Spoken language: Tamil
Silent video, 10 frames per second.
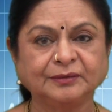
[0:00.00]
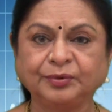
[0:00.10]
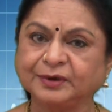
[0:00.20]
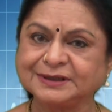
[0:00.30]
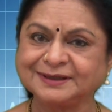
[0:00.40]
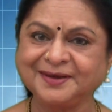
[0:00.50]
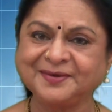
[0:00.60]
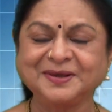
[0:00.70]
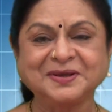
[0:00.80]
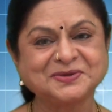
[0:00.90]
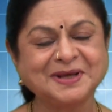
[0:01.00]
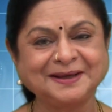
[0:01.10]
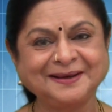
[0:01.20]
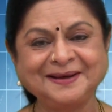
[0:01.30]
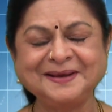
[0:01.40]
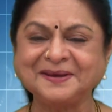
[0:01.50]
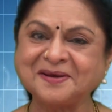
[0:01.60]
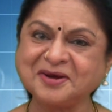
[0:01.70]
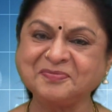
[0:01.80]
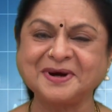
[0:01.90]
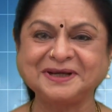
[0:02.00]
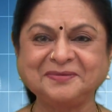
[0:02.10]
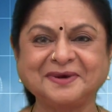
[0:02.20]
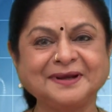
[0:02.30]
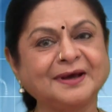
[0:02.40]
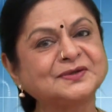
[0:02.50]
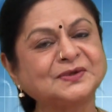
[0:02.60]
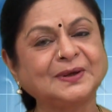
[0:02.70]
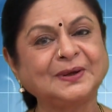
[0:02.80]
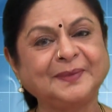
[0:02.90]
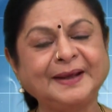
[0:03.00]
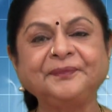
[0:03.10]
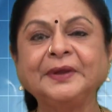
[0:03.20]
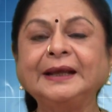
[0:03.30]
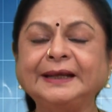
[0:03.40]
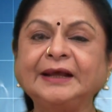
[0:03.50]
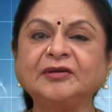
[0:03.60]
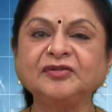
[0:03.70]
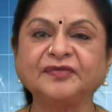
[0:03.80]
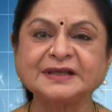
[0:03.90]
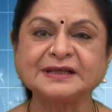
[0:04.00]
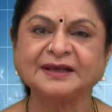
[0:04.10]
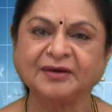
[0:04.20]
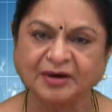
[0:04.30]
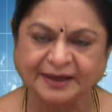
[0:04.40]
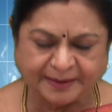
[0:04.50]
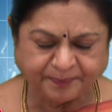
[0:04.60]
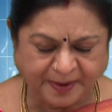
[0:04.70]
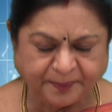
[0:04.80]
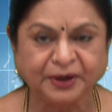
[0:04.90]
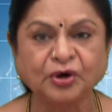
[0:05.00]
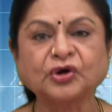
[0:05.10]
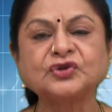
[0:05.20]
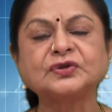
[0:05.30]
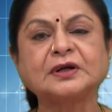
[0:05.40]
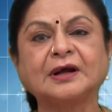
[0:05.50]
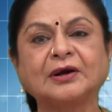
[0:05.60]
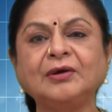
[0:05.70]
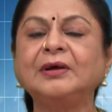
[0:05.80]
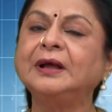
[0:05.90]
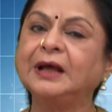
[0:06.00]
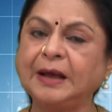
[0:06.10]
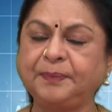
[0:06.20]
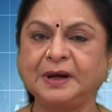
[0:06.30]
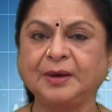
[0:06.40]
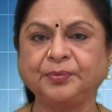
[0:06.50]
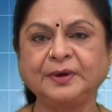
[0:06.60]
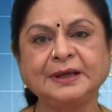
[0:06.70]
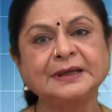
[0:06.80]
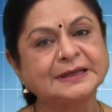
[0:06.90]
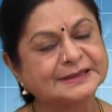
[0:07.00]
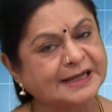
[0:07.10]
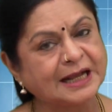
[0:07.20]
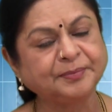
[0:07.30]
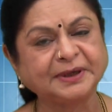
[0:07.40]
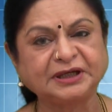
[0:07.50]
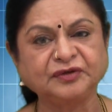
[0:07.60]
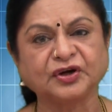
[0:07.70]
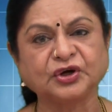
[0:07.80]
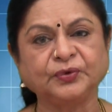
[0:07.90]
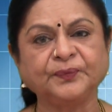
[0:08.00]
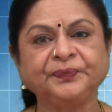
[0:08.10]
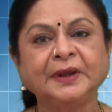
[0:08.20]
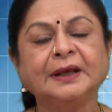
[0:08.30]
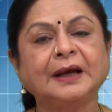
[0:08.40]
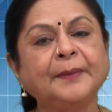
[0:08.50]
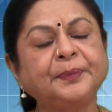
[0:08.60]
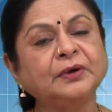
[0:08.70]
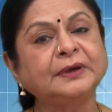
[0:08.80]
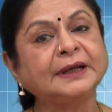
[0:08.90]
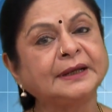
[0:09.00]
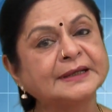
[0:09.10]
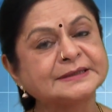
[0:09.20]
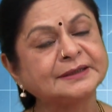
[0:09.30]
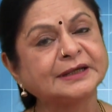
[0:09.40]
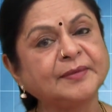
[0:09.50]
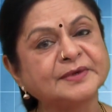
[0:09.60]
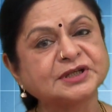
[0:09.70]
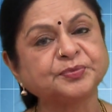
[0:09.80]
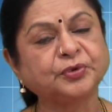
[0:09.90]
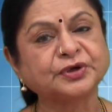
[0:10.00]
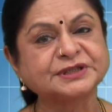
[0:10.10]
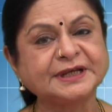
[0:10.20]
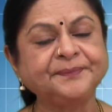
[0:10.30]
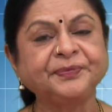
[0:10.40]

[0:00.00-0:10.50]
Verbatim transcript: புரிஞ்சுதா ஸோ அதனால் யார் பாட்டி மாதிரி யார் சொன்னாலுமே நீங்கள் வந்து எப்போ எப்போ டாக்டர் சொல்கிறாங்களோ அப்போல்லாம் போய் ஸ்கேன் பண்ணிவிட்டு வரட்டும் அப்புறம் நீங்கள் நெக்ஸ்ட்டு ட்ரைமஸ்டர் போகிறச்சே